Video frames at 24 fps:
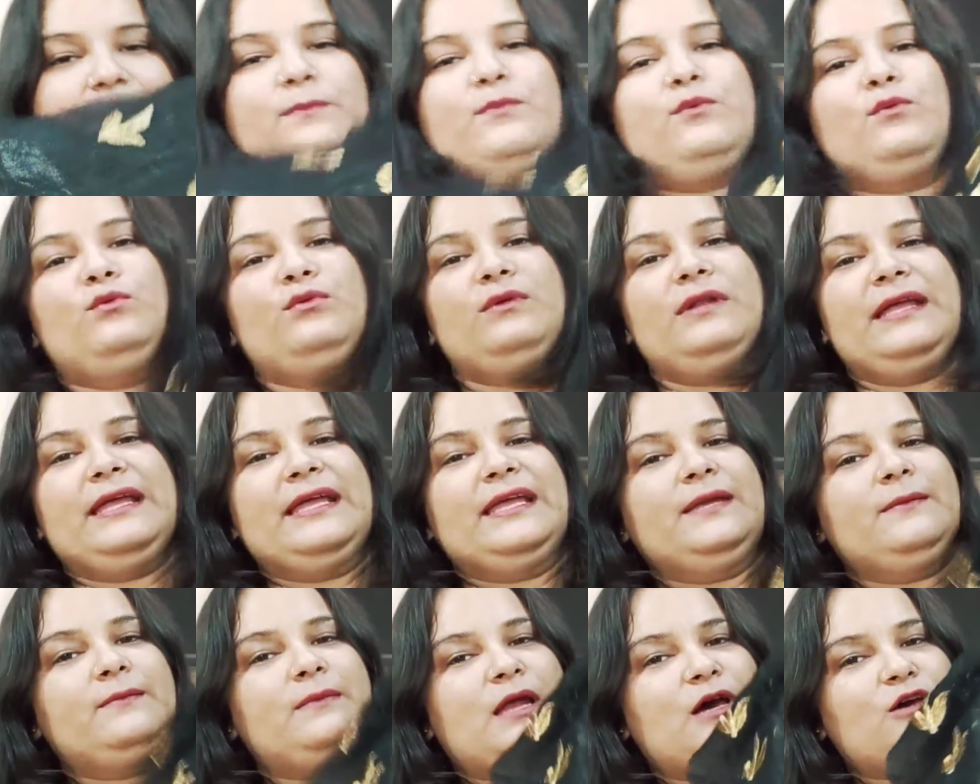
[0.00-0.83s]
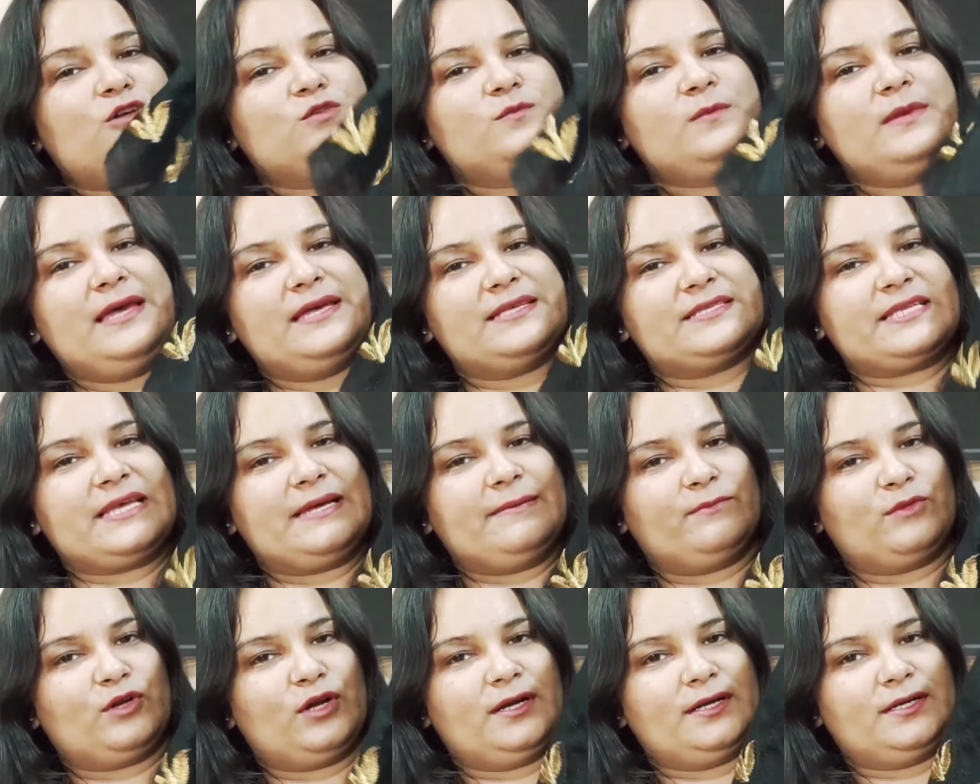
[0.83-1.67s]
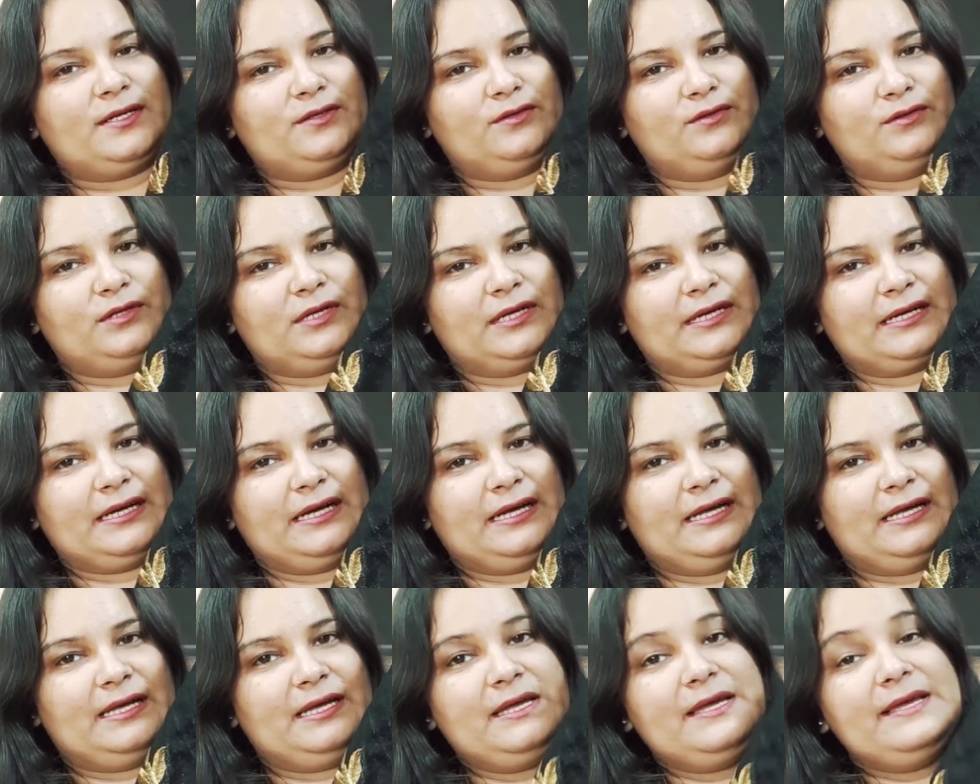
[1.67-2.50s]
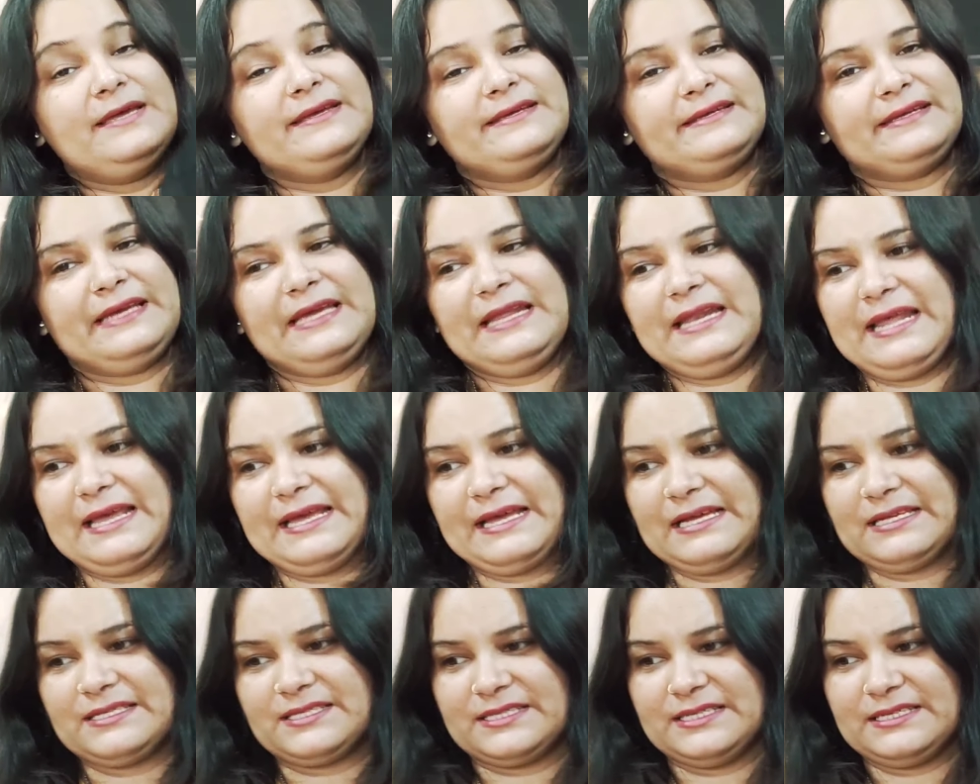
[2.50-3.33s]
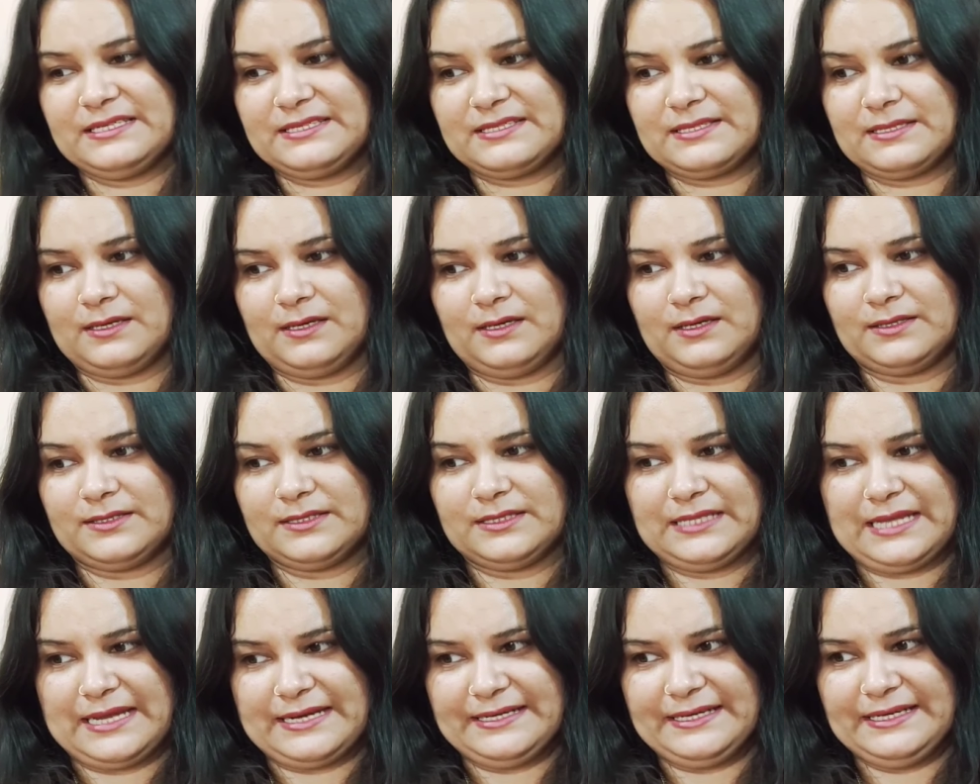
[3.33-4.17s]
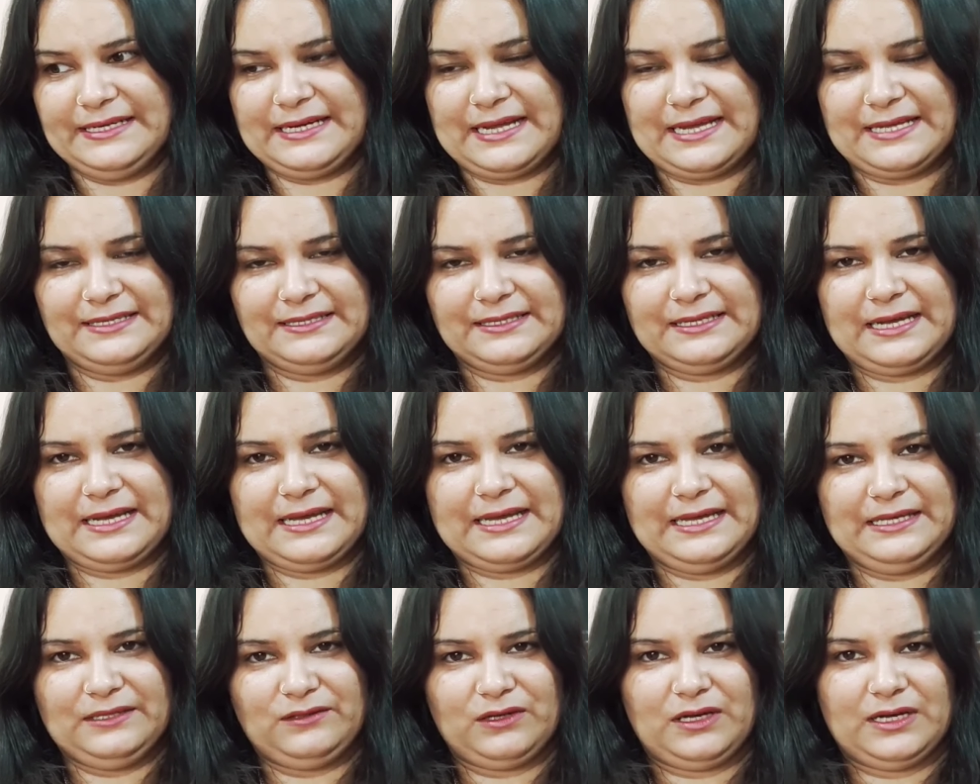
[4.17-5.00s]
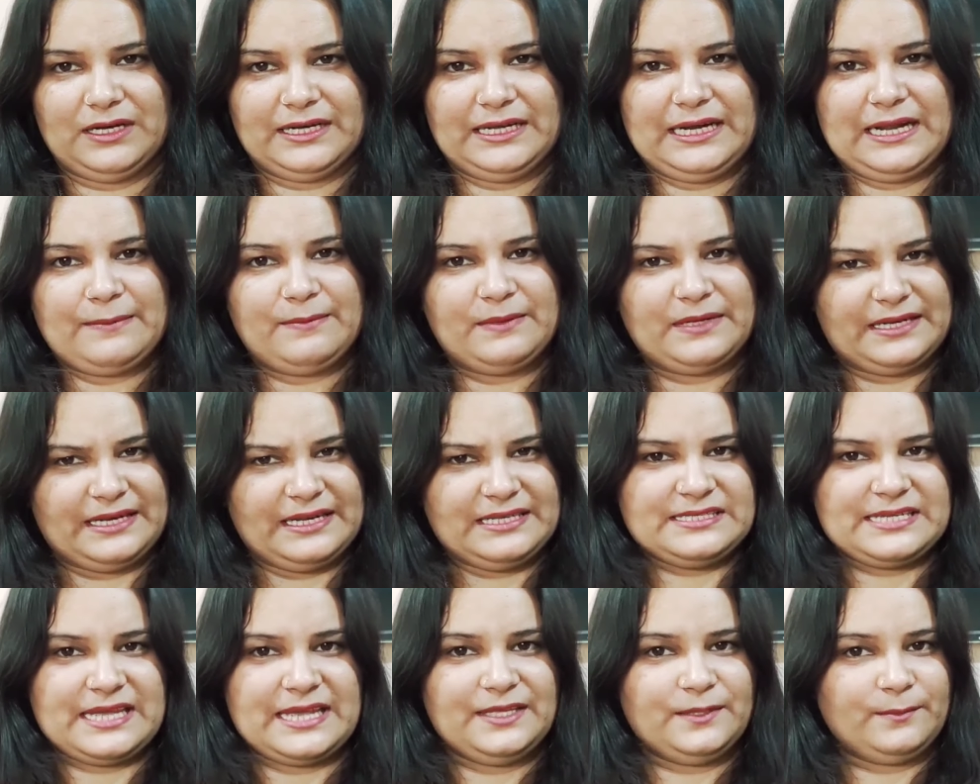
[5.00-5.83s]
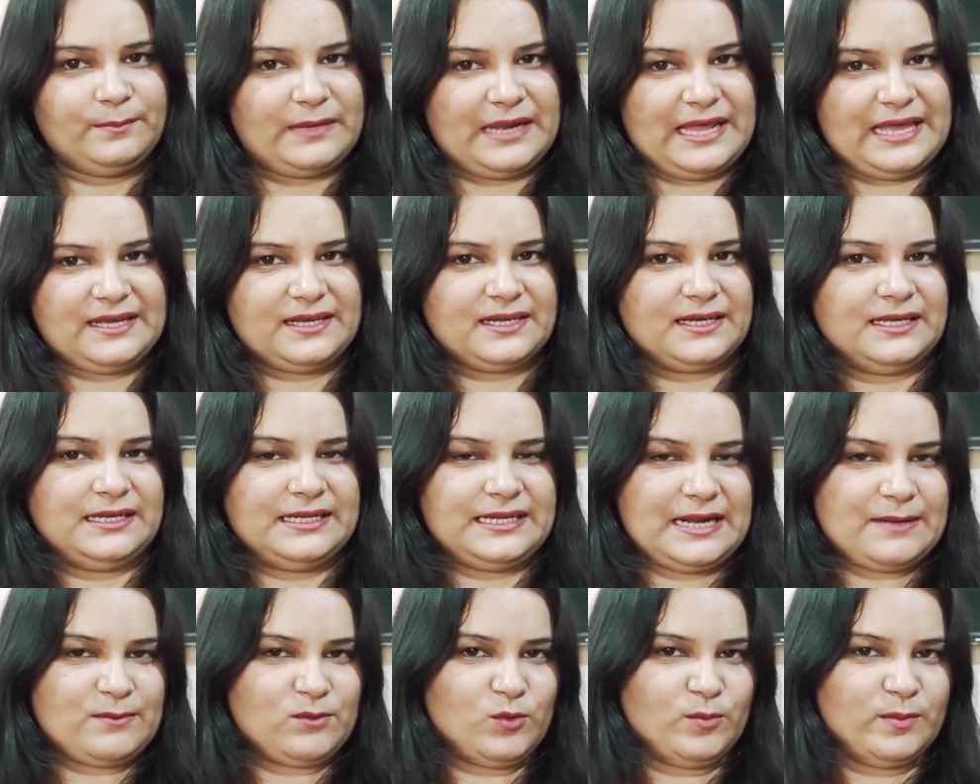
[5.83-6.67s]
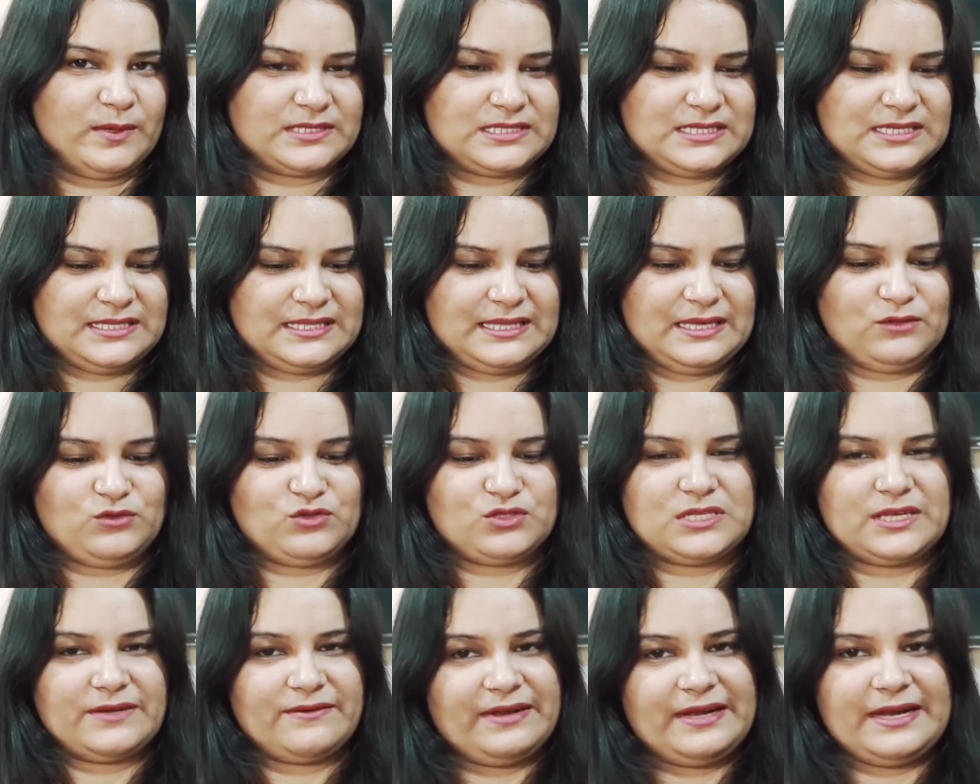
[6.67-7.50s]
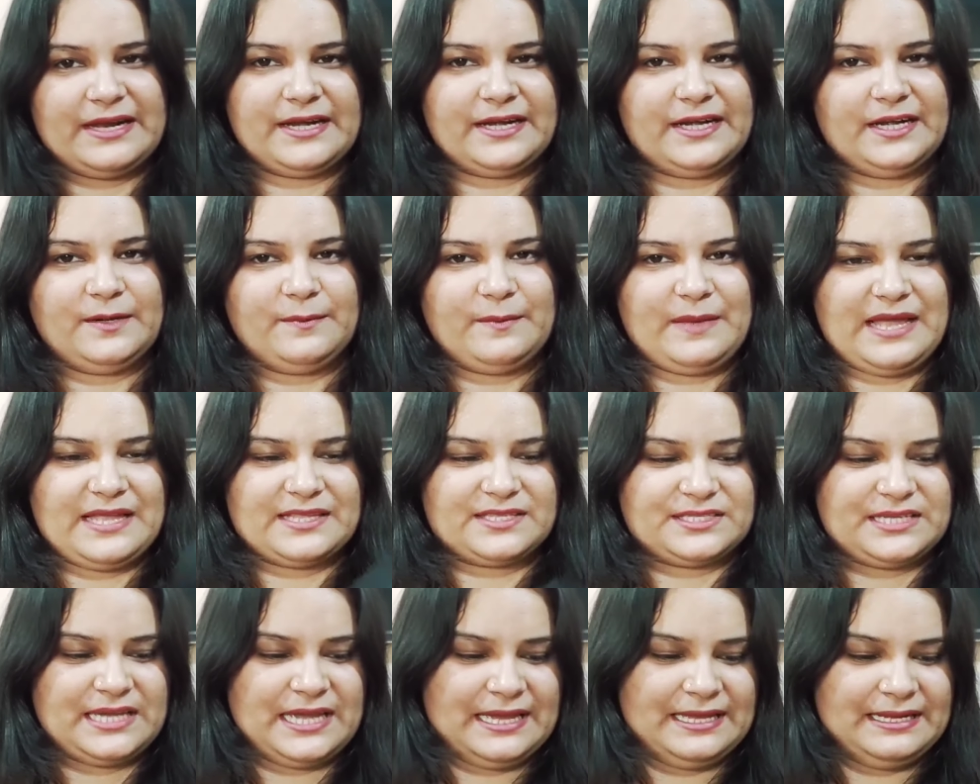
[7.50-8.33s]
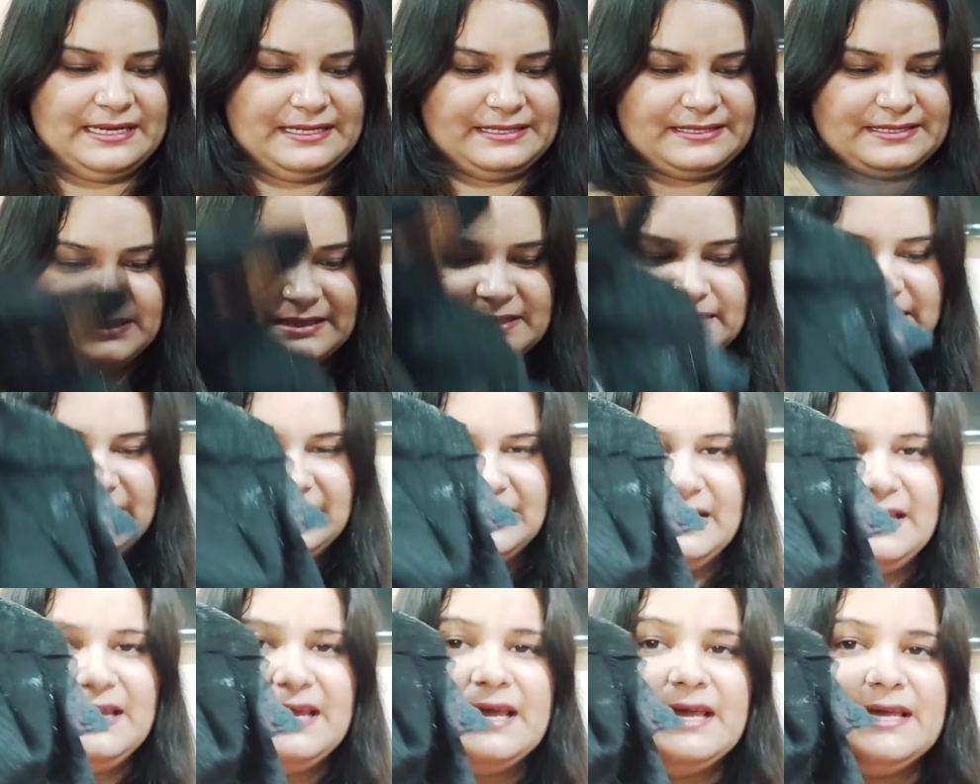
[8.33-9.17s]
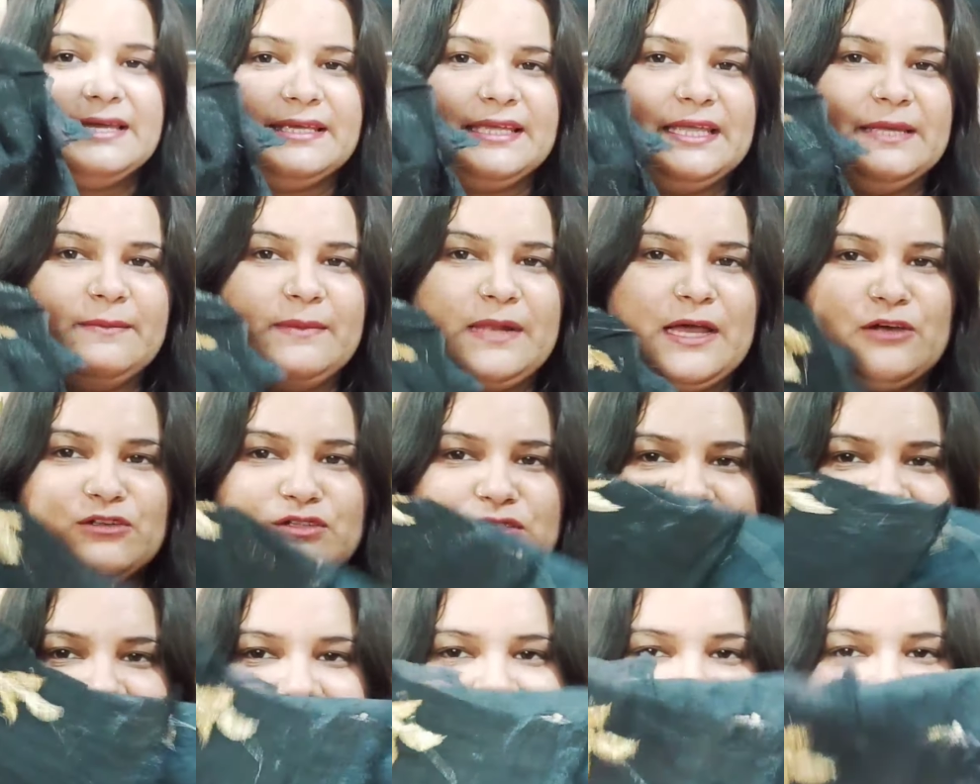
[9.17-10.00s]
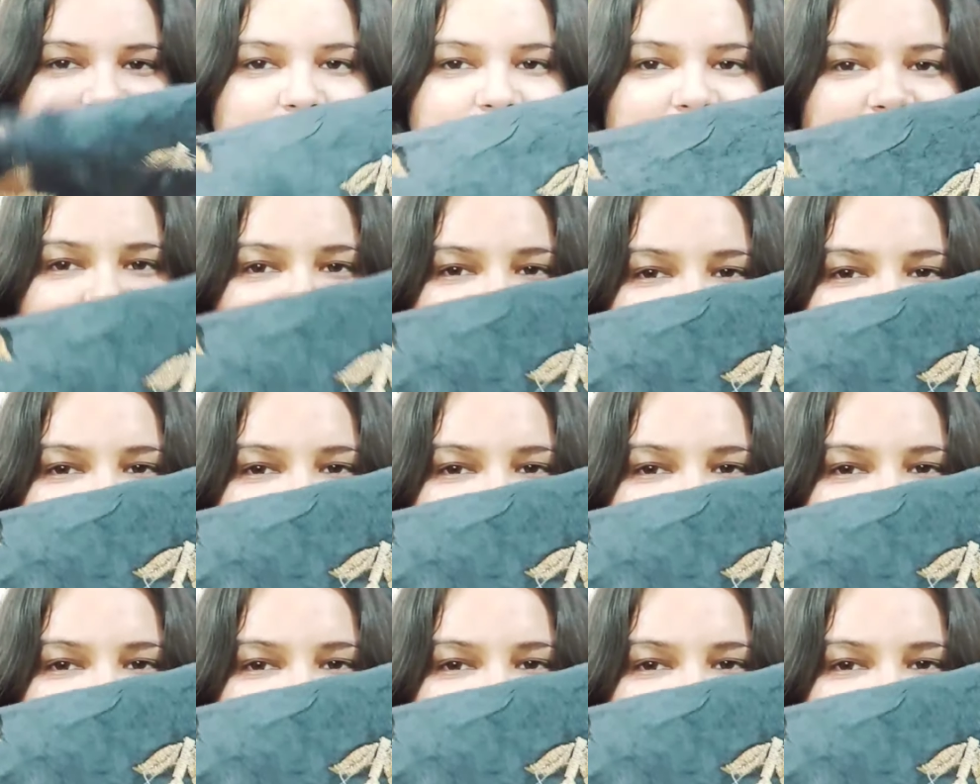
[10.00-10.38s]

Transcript: एंड पूरे ही ब्लाउज में ऐसा एम्ब्रॉयडरी हो रखा है ये लहंगा सिक्स नाइन्टी नाइन का है तो अगर आप लेना चाहें ब्लैक कलर आपको पसंद है तो सेवन हंड्रेड में अच्छा है ले सकती हैं ये ब्लाउज के लिए फैब्रिक